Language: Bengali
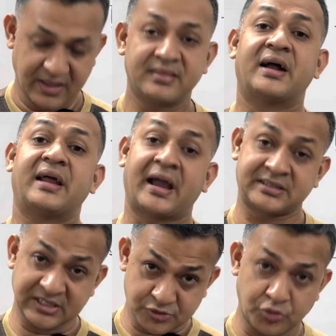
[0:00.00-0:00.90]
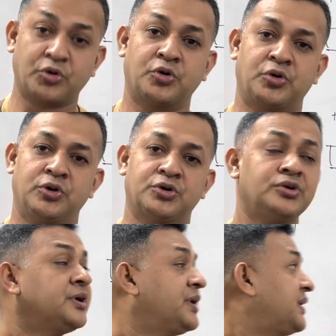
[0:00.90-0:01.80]
তার একটা যৌগ হলো
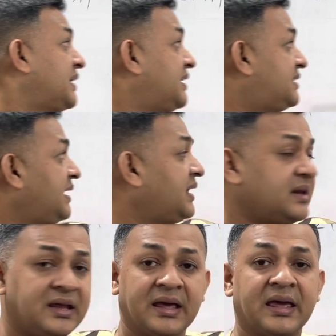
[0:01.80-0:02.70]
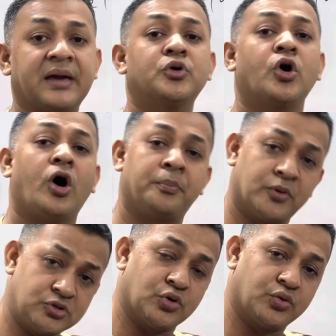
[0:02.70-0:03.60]
ইথিন এবং
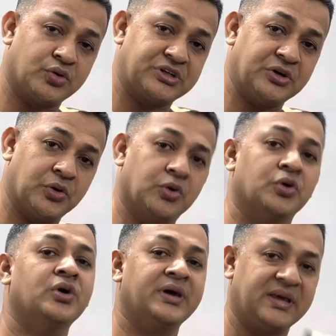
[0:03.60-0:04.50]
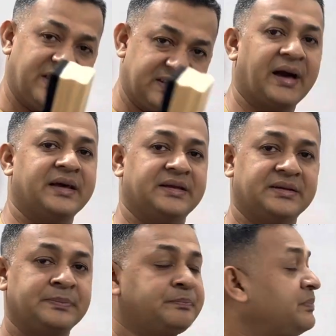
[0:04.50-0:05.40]
অপর যৌগটি হলো ইথাইন
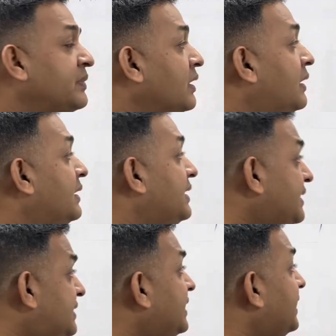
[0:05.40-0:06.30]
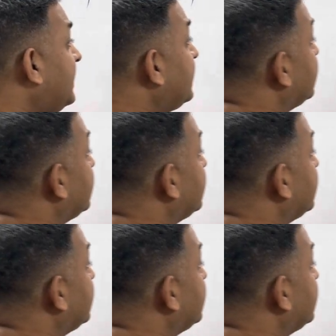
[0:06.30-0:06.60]
ইথিন